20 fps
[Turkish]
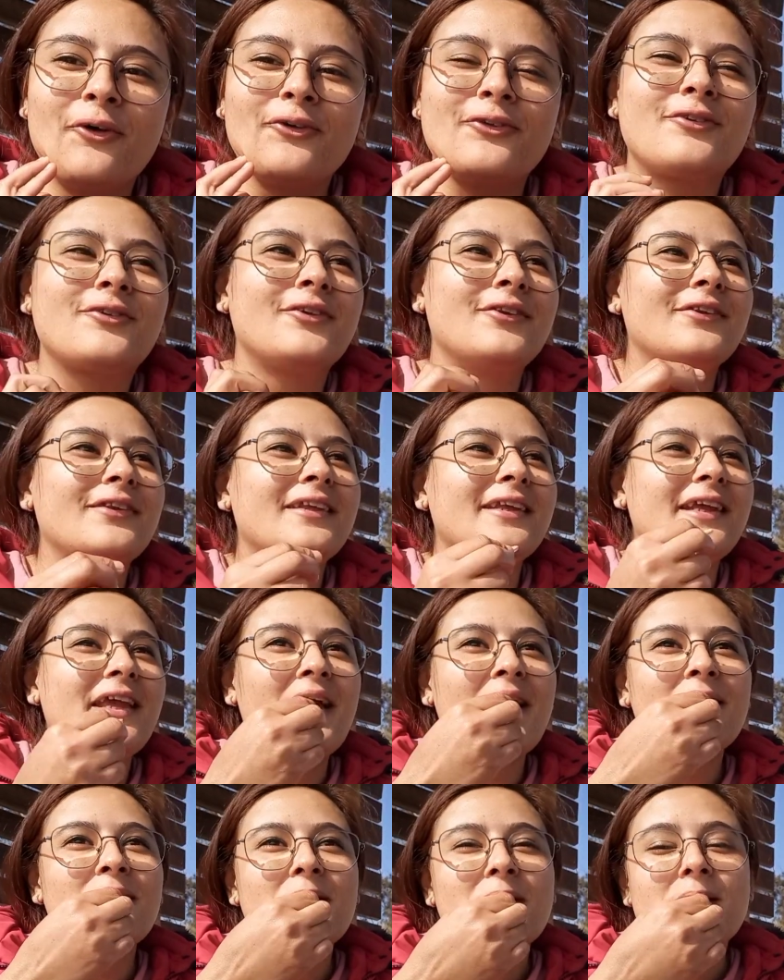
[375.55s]
olsun
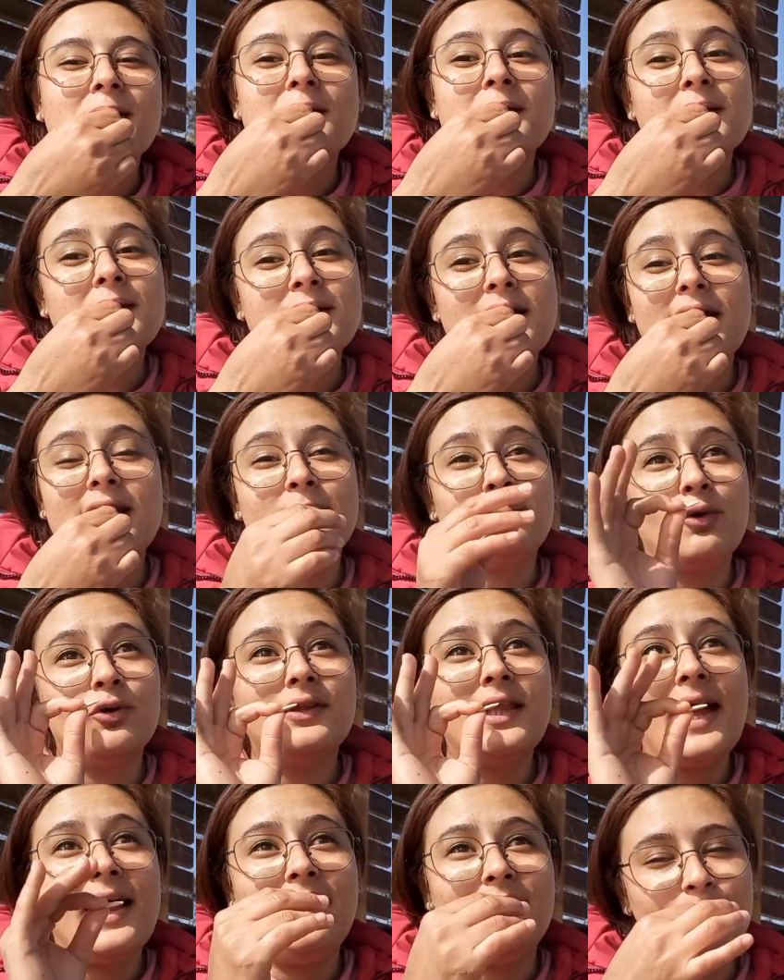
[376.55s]
diye. Yani
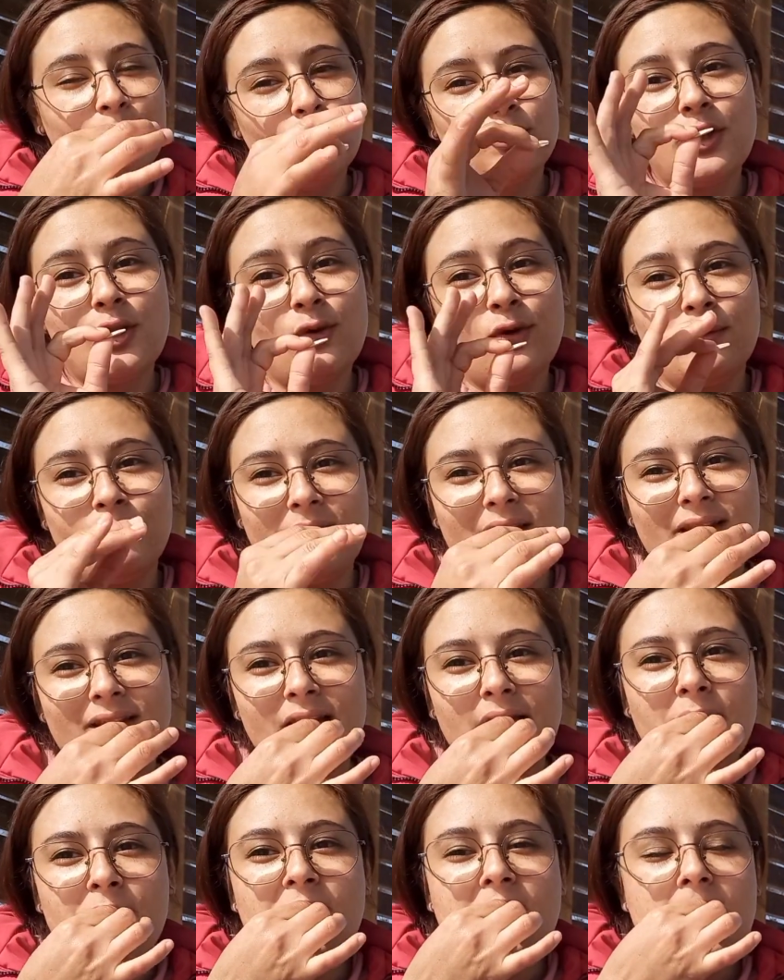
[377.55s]
model, model olmalılar.